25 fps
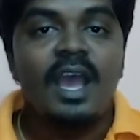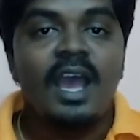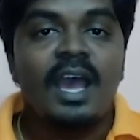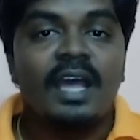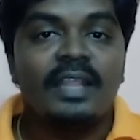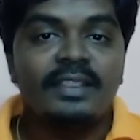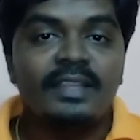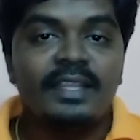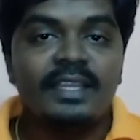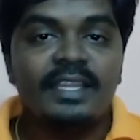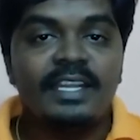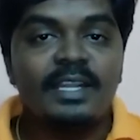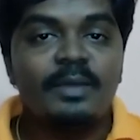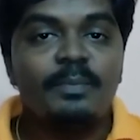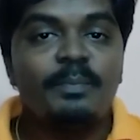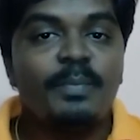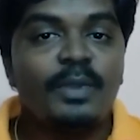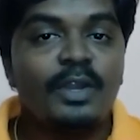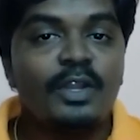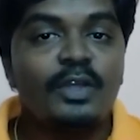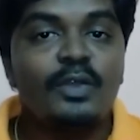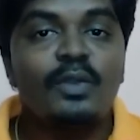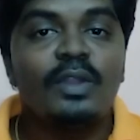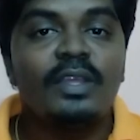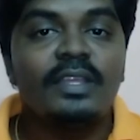அந்த
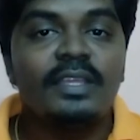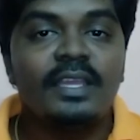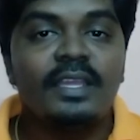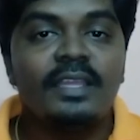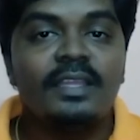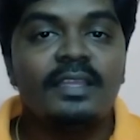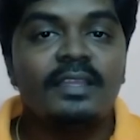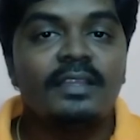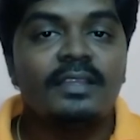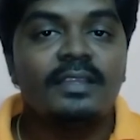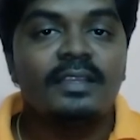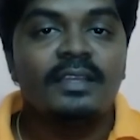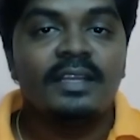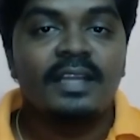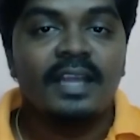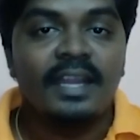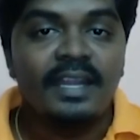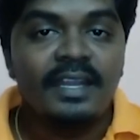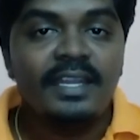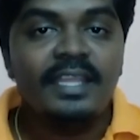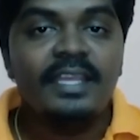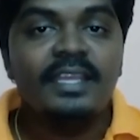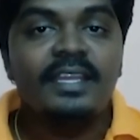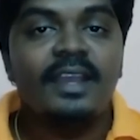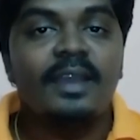இனப்படுகொலையை
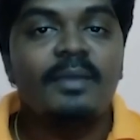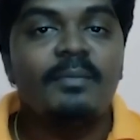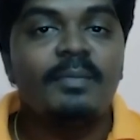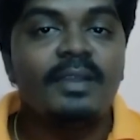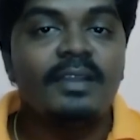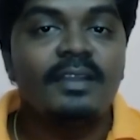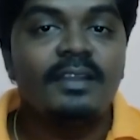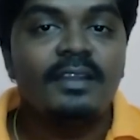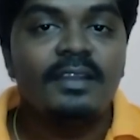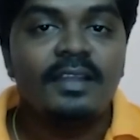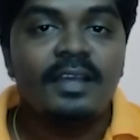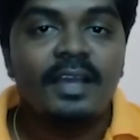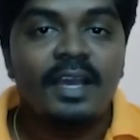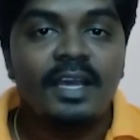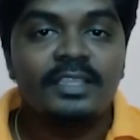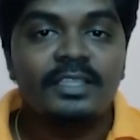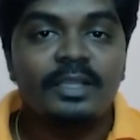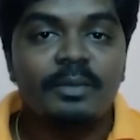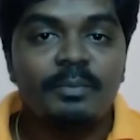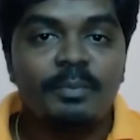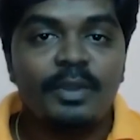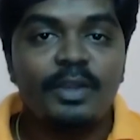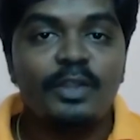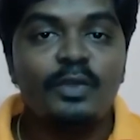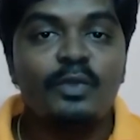கண்டிக்காமல் அந்த
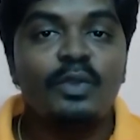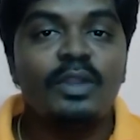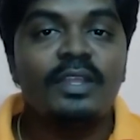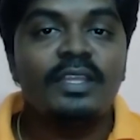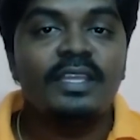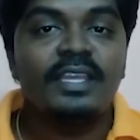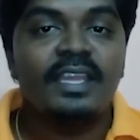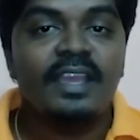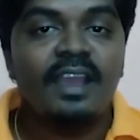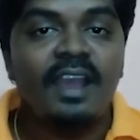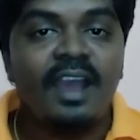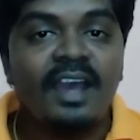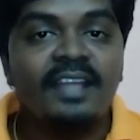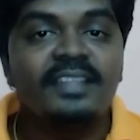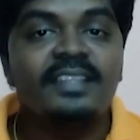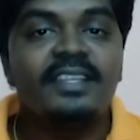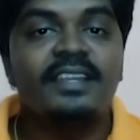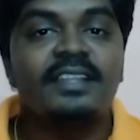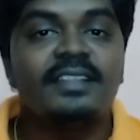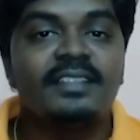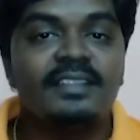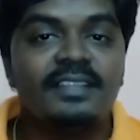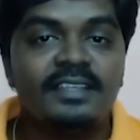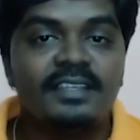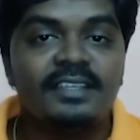படுகொலையை
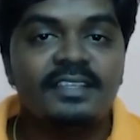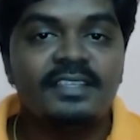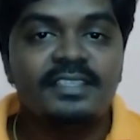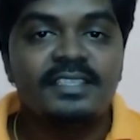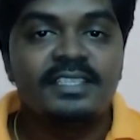ஆதரித்து